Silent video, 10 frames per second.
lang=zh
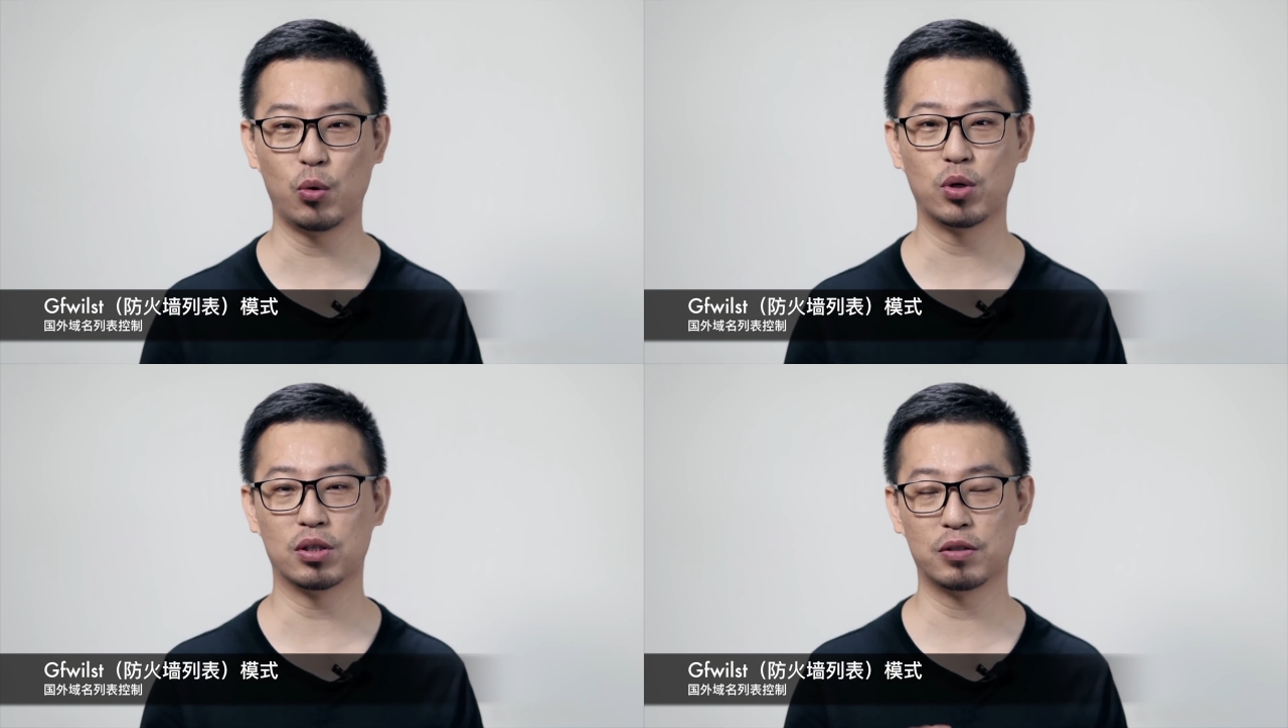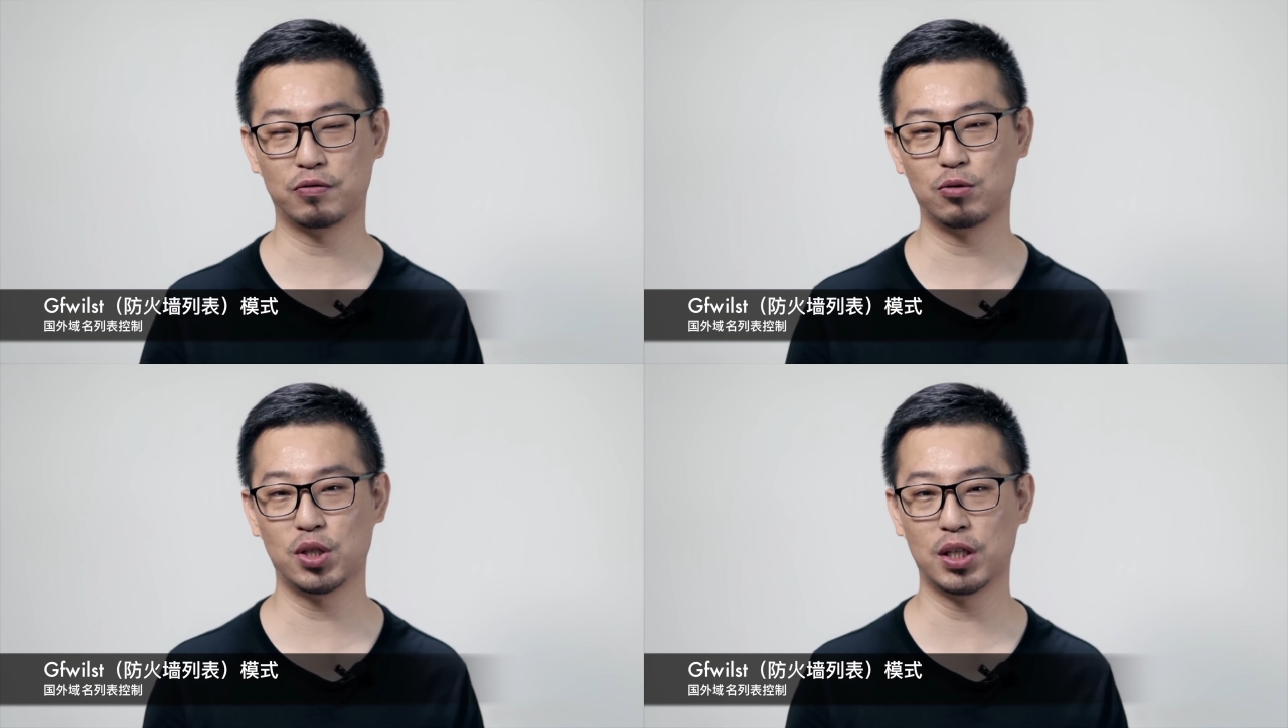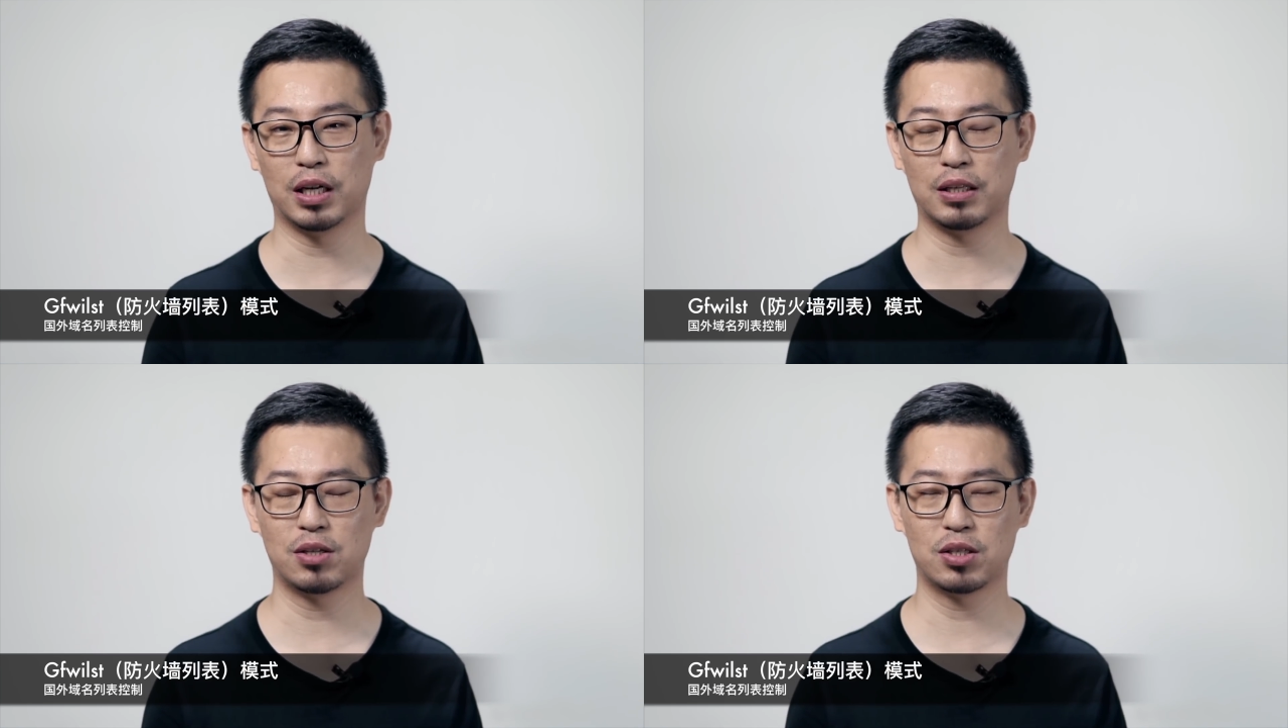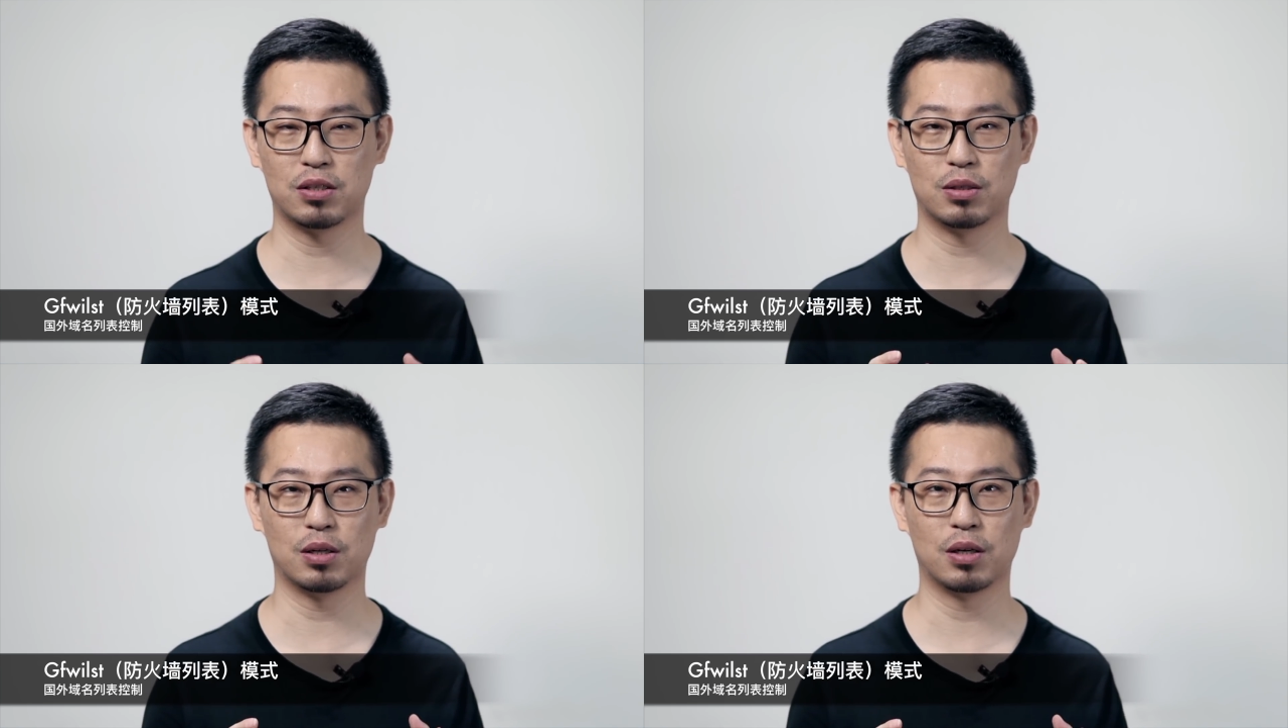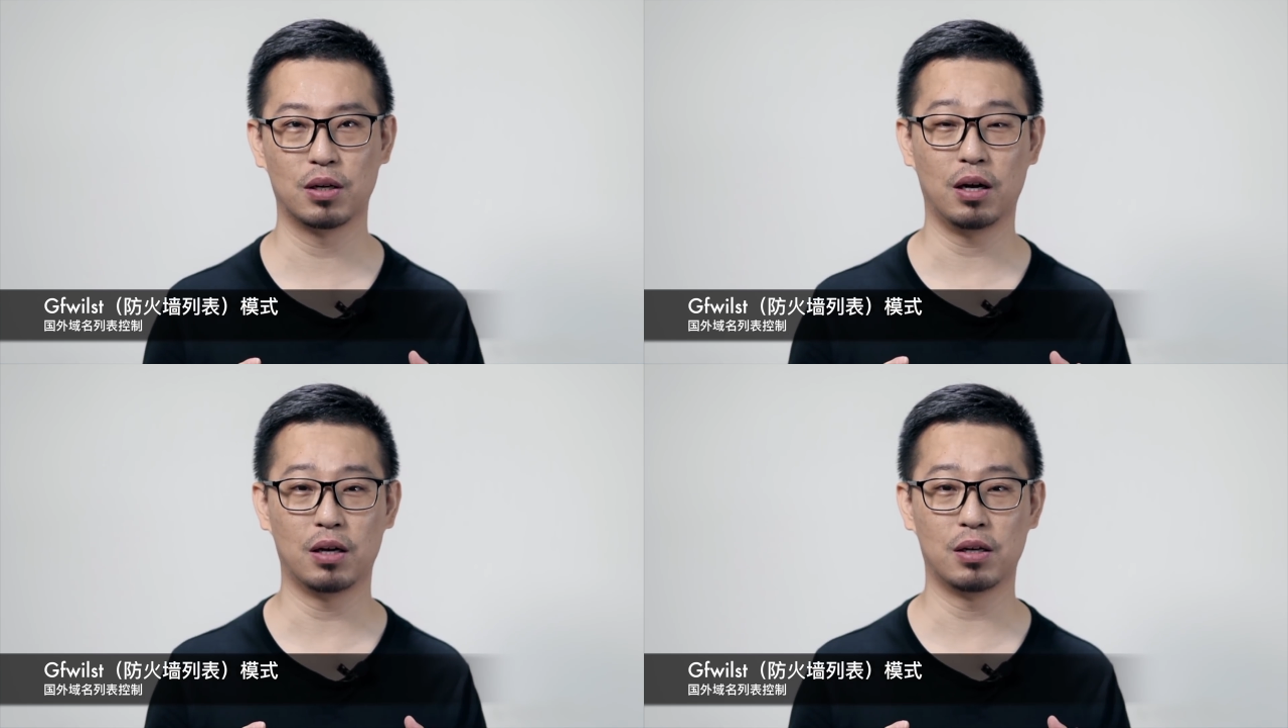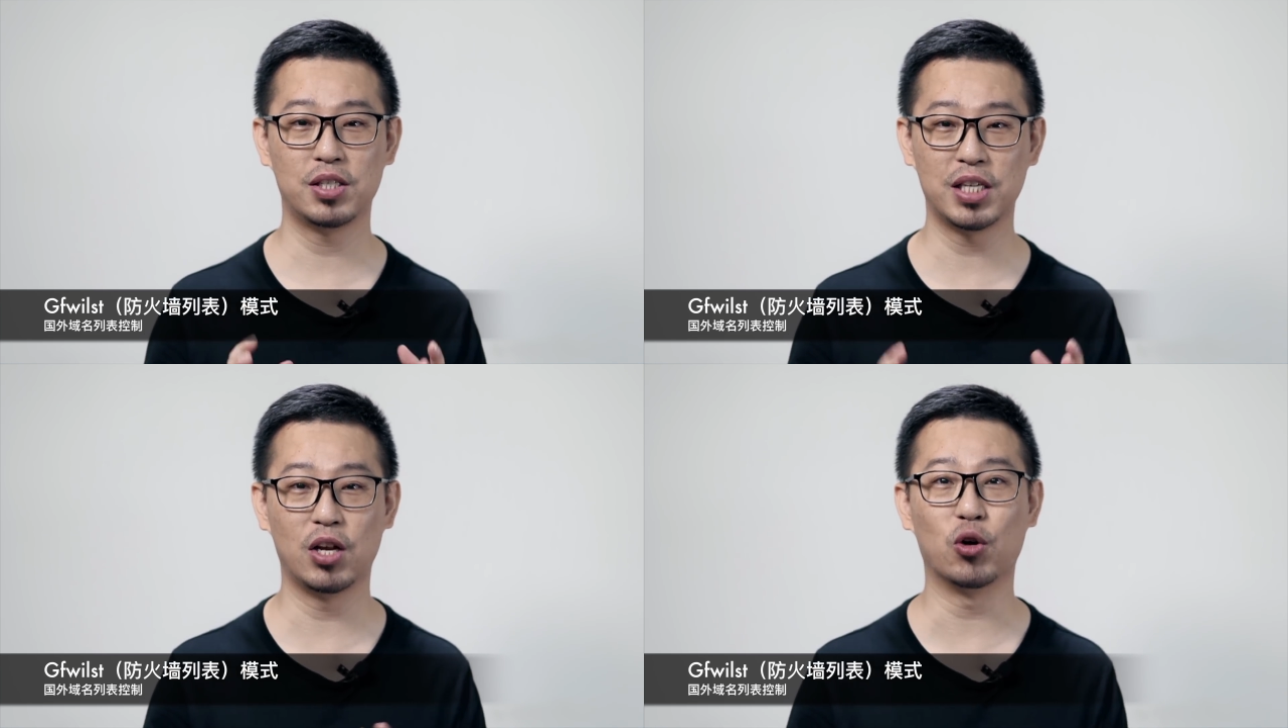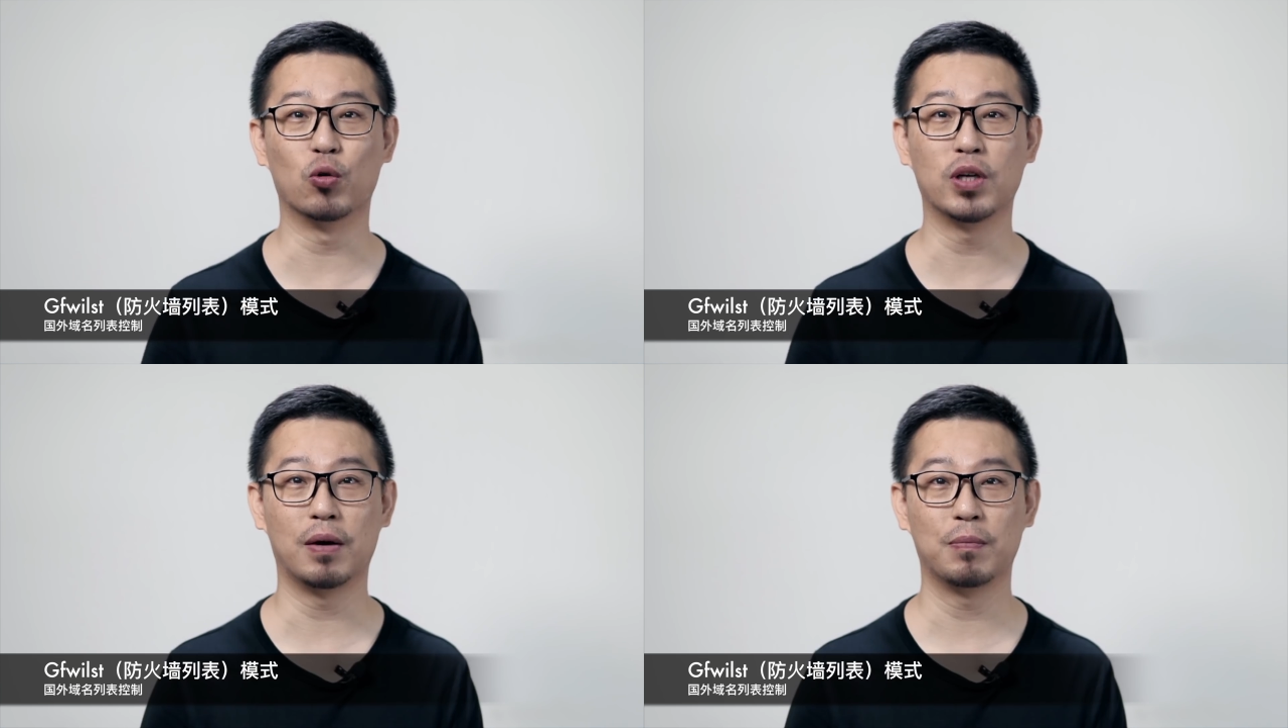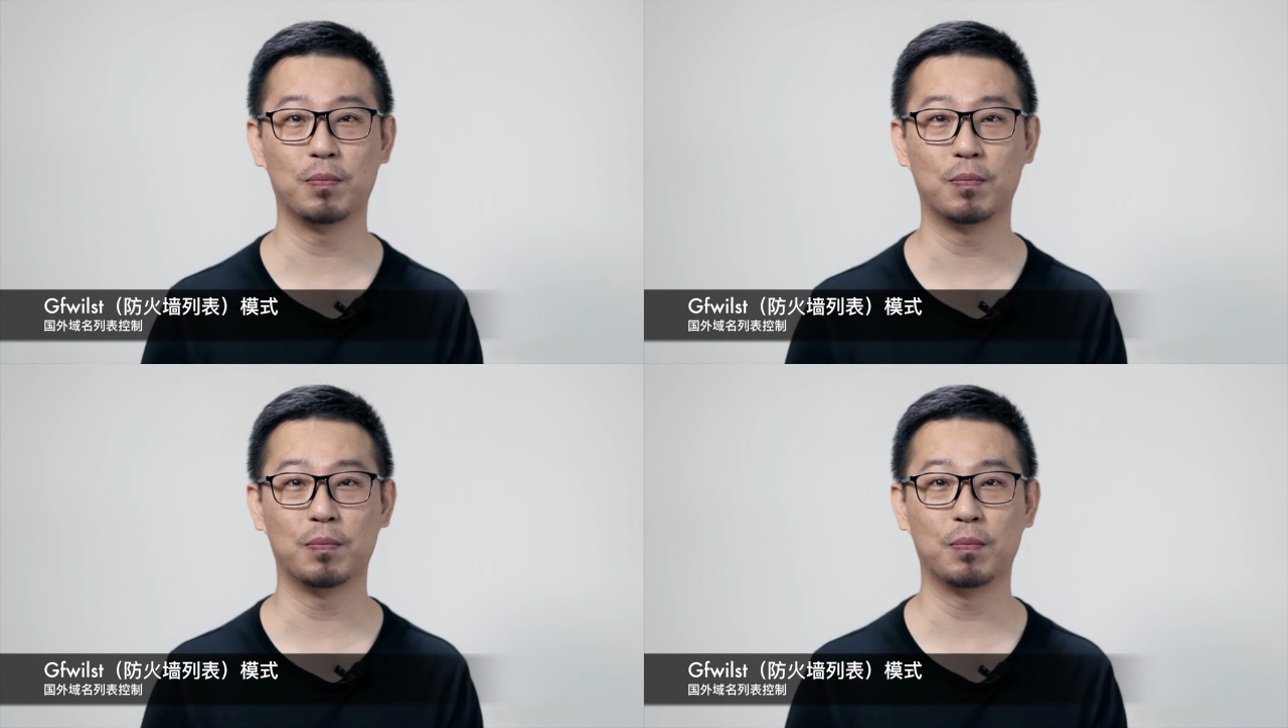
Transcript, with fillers: 或者是服务器啊，它是限流的，